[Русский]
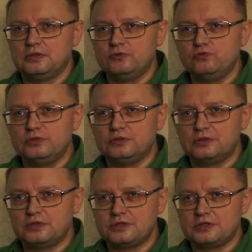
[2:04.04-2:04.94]
любят,
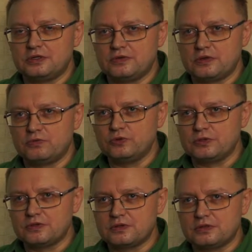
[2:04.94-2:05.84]
а зрители
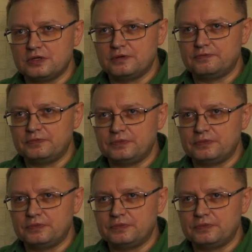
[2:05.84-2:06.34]
заботятся, да.